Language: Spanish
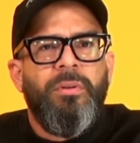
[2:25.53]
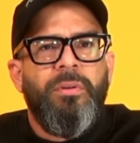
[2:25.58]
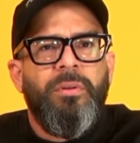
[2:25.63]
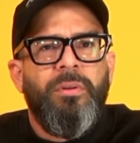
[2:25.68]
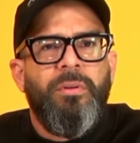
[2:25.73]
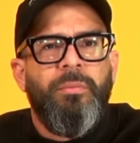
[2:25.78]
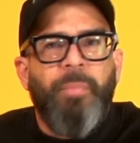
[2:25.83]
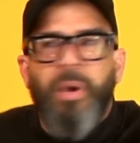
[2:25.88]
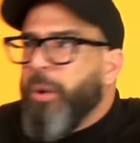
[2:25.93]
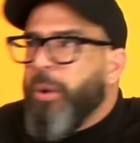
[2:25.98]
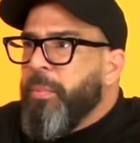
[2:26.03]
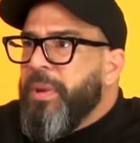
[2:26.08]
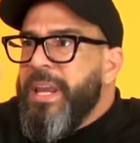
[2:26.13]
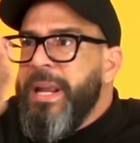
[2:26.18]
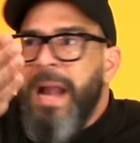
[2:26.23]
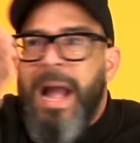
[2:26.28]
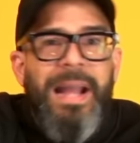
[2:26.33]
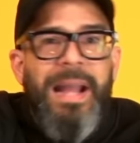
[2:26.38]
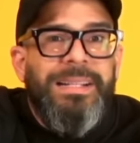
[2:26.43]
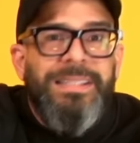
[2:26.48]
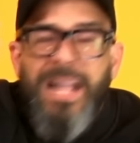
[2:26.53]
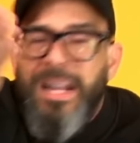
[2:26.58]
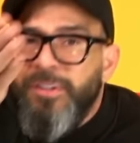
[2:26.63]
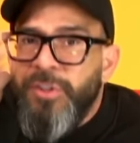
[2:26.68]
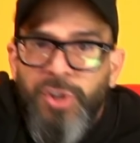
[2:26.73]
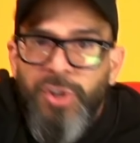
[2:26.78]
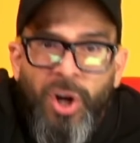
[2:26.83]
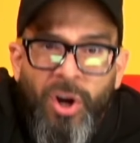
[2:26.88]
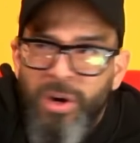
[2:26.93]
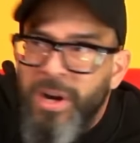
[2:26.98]
pero mira, estas
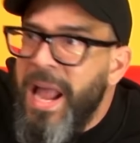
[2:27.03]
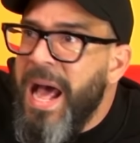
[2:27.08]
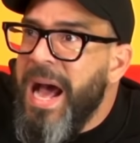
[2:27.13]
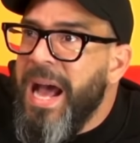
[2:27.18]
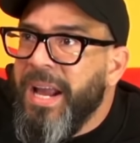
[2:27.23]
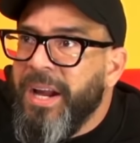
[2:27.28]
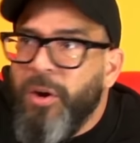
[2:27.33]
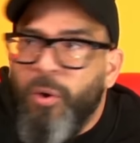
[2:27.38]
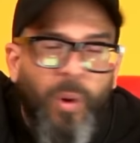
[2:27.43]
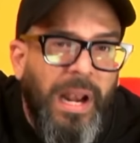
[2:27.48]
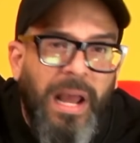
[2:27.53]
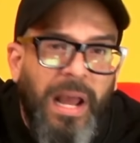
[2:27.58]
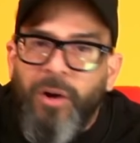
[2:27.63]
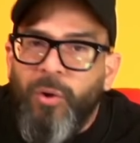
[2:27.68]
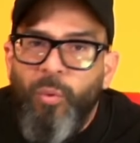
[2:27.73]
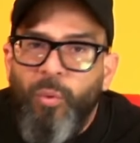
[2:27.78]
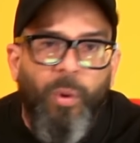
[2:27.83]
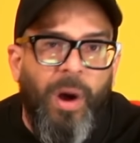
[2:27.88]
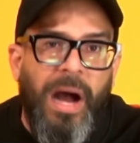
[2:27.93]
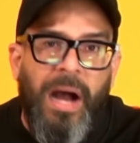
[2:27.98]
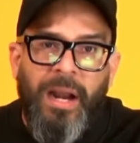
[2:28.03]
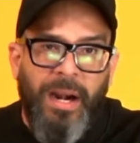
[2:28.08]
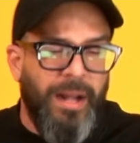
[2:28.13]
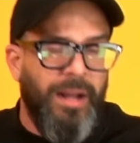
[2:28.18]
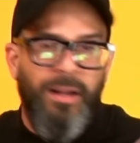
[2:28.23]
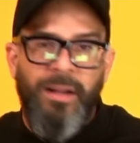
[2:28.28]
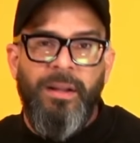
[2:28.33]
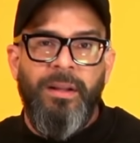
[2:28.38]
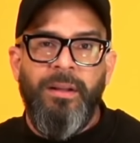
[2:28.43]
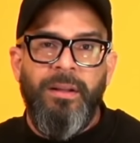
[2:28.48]
son las escuelas cubanas.
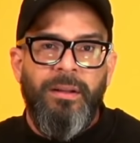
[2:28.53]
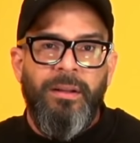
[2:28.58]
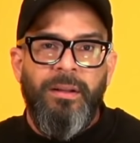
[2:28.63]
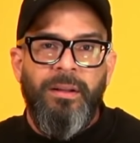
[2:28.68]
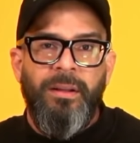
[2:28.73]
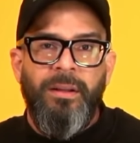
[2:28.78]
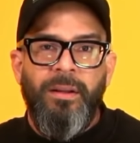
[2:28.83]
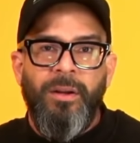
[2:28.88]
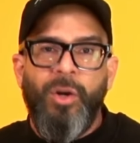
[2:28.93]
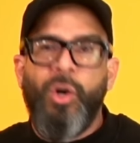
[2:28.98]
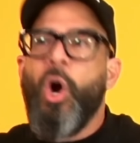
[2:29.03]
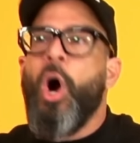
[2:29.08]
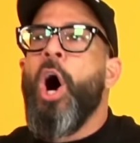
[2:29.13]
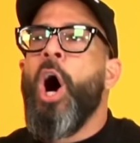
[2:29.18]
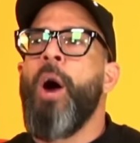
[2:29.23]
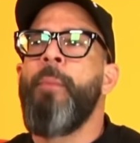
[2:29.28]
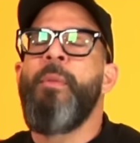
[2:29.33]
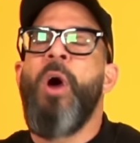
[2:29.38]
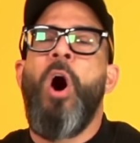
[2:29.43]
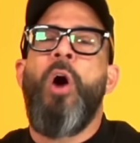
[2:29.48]
¿Cómo